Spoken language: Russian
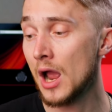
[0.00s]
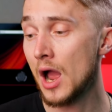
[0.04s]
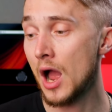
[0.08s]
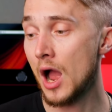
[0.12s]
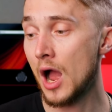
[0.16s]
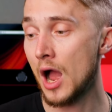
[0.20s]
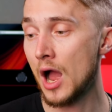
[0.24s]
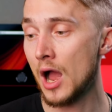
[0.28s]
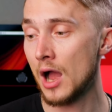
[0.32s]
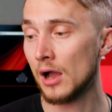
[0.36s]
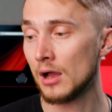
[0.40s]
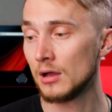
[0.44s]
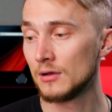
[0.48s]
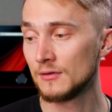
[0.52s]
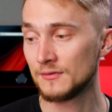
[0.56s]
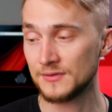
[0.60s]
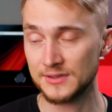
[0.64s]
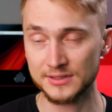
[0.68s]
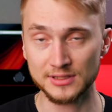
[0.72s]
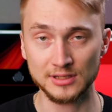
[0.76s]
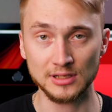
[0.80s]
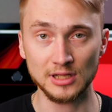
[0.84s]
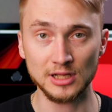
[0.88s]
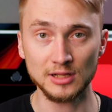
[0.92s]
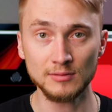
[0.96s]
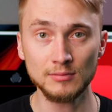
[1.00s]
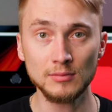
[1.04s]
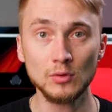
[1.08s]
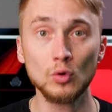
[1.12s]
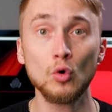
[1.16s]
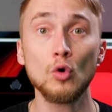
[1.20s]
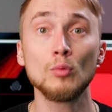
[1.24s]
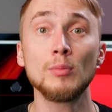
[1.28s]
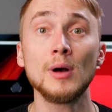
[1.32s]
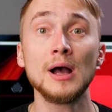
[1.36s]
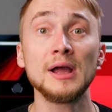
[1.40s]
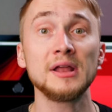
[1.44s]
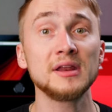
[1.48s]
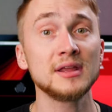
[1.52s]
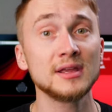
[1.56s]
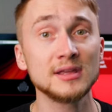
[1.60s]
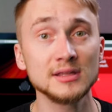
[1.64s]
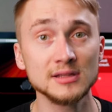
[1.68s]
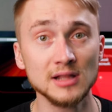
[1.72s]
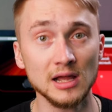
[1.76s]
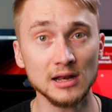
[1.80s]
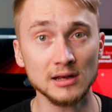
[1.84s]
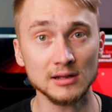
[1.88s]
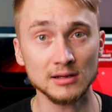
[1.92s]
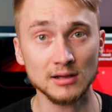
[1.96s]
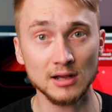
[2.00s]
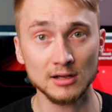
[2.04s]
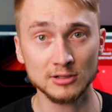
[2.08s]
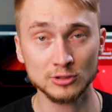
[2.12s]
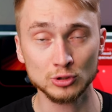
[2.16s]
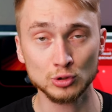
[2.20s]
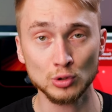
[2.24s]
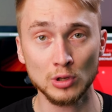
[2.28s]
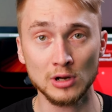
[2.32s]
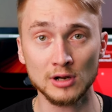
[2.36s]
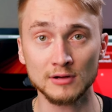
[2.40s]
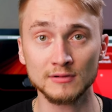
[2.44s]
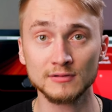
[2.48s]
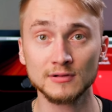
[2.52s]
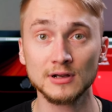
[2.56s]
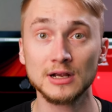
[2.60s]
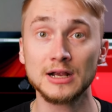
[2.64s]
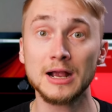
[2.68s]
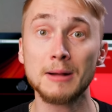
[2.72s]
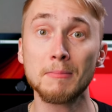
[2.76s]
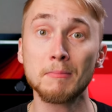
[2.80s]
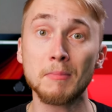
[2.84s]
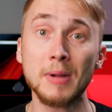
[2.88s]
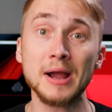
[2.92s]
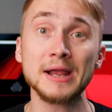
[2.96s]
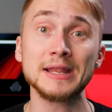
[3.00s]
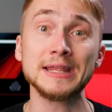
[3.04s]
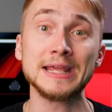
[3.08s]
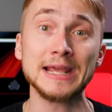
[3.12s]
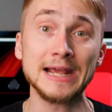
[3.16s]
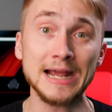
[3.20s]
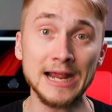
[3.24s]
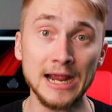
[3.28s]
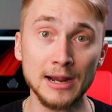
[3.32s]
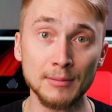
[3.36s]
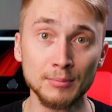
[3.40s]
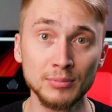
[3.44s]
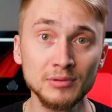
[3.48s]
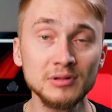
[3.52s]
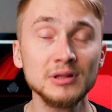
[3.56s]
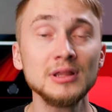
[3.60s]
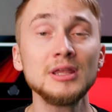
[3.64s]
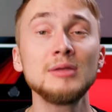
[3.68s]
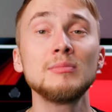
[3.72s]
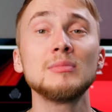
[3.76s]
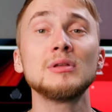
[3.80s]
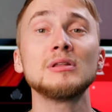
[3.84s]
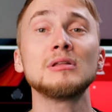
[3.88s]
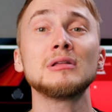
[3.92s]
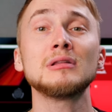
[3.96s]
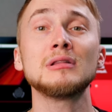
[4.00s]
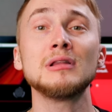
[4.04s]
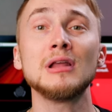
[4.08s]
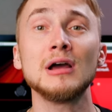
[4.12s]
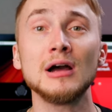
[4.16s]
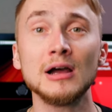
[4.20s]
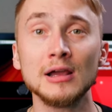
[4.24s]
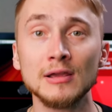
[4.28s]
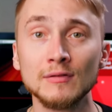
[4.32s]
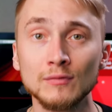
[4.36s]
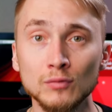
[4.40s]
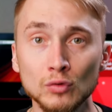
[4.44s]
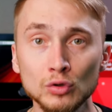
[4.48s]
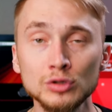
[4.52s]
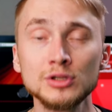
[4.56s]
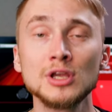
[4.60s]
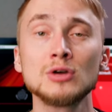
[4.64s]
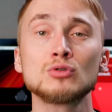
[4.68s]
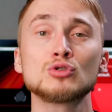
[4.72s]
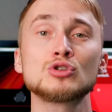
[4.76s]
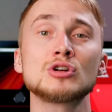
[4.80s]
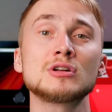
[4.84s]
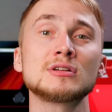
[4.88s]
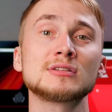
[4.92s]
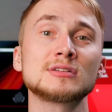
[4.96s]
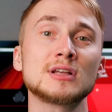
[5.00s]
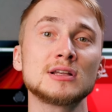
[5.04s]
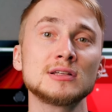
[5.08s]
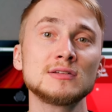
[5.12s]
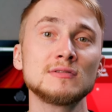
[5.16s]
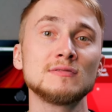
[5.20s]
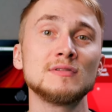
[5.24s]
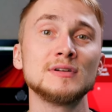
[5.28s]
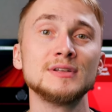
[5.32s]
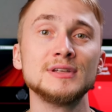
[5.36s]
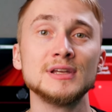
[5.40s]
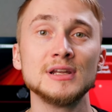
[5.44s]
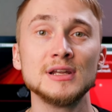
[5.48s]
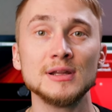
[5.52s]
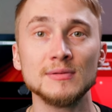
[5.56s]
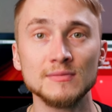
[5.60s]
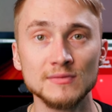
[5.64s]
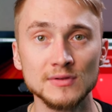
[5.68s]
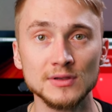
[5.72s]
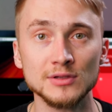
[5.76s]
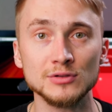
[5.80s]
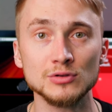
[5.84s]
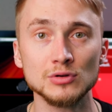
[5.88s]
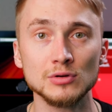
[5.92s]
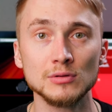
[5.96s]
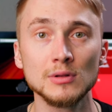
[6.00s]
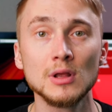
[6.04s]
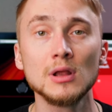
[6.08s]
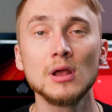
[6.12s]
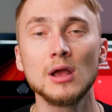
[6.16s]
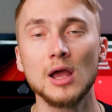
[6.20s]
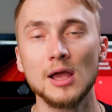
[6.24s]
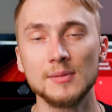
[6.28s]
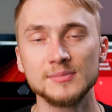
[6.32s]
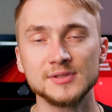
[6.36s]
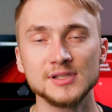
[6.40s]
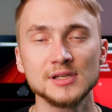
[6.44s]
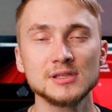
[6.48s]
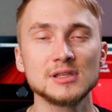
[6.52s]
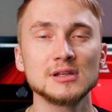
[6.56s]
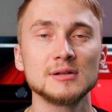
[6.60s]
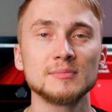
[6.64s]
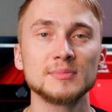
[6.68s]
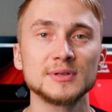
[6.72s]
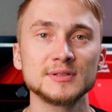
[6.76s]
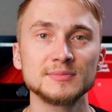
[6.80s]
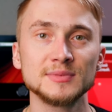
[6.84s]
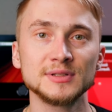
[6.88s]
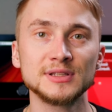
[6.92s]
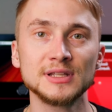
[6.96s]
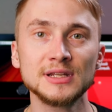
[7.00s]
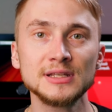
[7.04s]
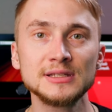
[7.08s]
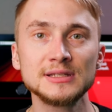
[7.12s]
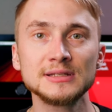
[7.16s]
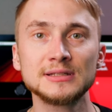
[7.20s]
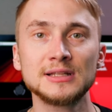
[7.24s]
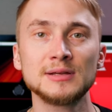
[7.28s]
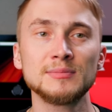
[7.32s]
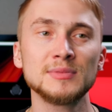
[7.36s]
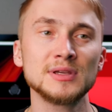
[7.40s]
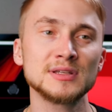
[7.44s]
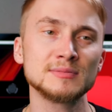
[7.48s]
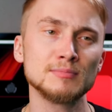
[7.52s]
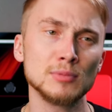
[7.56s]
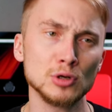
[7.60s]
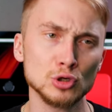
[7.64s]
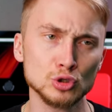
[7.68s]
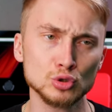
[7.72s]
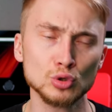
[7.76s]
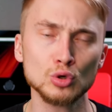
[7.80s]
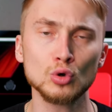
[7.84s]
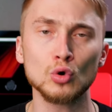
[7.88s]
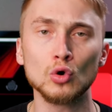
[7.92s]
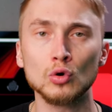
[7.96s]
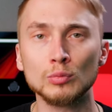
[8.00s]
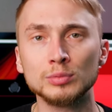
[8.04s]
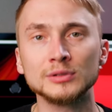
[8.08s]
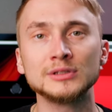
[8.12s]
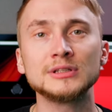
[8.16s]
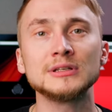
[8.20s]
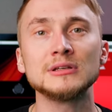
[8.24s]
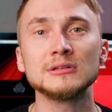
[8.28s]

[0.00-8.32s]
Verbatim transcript: а в целом об оригинальных аксессуарах компании Apple именно для iPhone я уже рассказывал в отдельном видео. Обязательно посмотрите, там есть большой опыт